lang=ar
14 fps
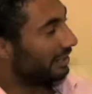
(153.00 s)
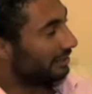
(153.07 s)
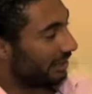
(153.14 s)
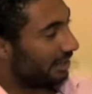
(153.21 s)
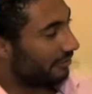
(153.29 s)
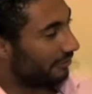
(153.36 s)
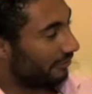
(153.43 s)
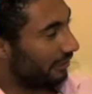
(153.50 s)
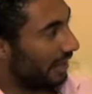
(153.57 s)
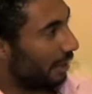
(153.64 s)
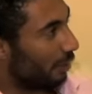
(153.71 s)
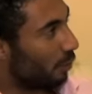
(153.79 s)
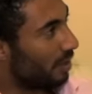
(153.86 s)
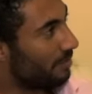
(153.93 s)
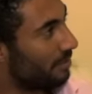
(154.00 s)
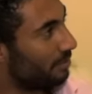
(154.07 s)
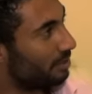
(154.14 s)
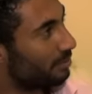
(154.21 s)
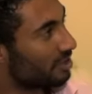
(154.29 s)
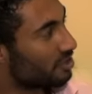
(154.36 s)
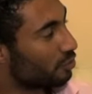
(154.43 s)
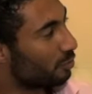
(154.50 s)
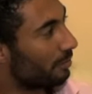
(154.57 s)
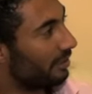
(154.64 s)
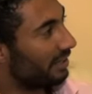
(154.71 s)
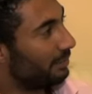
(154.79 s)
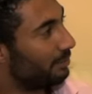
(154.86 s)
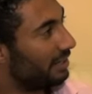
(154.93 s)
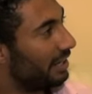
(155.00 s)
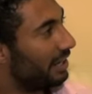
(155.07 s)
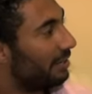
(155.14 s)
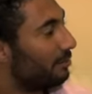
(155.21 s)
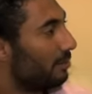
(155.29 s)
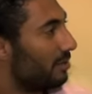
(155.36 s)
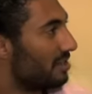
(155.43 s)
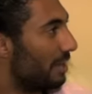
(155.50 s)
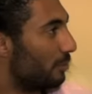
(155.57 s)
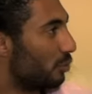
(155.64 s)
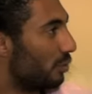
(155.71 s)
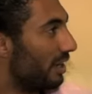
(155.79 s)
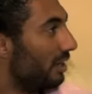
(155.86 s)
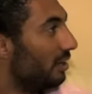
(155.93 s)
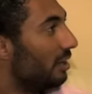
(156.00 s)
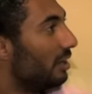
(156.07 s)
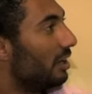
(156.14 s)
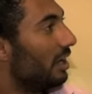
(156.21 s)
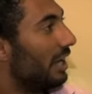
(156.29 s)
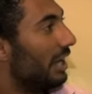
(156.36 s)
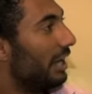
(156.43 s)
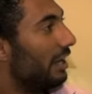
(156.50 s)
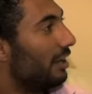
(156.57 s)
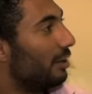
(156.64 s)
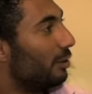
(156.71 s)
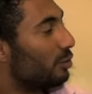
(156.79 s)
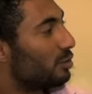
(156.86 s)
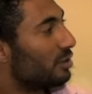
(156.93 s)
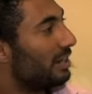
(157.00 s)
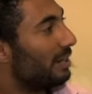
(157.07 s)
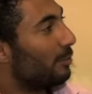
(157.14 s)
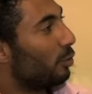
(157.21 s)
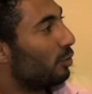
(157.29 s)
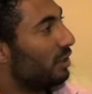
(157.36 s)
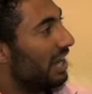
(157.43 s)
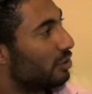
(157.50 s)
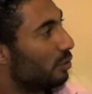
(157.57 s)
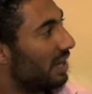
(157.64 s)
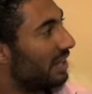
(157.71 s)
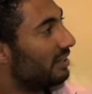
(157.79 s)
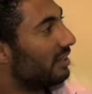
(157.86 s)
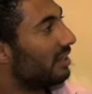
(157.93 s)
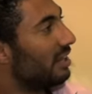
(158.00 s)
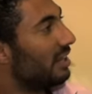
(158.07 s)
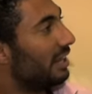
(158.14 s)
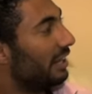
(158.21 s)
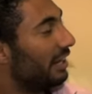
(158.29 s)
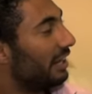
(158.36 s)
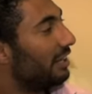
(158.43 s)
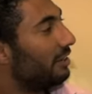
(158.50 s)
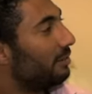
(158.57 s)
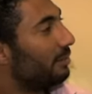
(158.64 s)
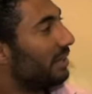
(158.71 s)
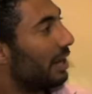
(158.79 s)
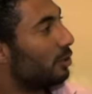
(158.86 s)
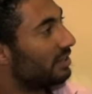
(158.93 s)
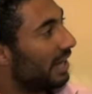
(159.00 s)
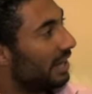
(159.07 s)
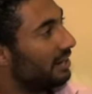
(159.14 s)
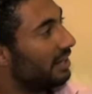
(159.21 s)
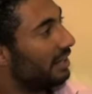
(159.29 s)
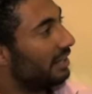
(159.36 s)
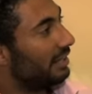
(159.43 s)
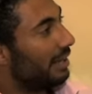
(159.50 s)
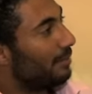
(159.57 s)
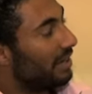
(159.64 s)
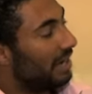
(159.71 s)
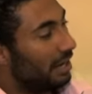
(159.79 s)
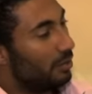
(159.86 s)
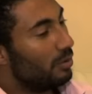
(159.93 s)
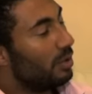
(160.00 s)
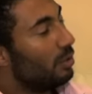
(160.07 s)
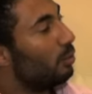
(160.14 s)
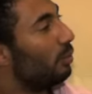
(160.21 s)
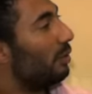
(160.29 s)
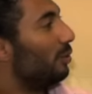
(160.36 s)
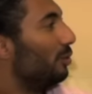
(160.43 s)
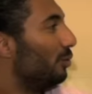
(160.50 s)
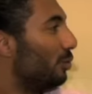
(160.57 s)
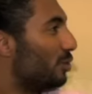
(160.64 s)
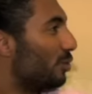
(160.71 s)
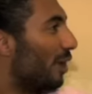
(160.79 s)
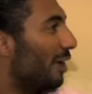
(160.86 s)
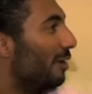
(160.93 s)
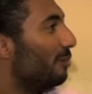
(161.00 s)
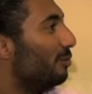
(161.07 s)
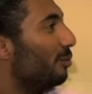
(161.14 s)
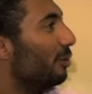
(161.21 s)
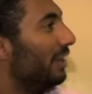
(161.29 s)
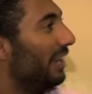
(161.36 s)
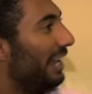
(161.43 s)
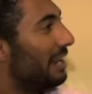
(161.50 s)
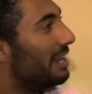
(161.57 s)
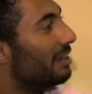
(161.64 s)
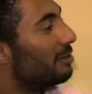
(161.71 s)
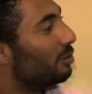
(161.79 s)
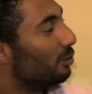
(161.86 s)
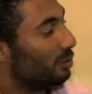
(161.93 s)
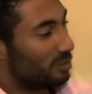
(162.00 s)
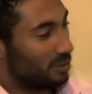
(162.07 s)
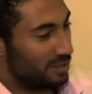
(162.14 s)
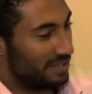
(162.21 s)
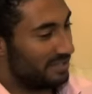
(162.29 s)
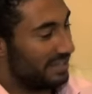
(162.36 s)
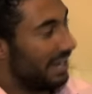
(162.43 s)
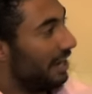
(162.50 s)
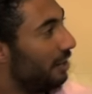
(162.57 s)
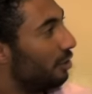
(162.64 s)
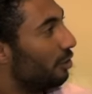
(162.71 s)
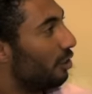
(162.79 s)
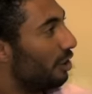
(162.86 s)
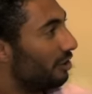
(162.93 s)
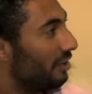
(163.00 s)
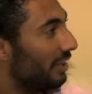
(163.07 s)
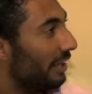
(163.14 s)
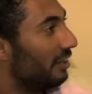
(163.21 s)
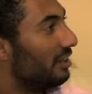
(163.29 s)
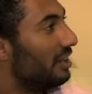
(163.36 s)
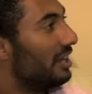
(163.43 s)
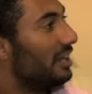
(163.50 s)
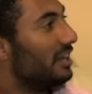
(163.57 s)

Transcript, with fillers: الاختلاف الأجواء ما بين مصر وما بين هنا بتبقى صعبة شوية آه، خصوصا لما تكون عايش لوحدك لكن بيعوضنا عنها اللمه الحلوه والصحاب والعيله خصوصا زي هنا النهارده كده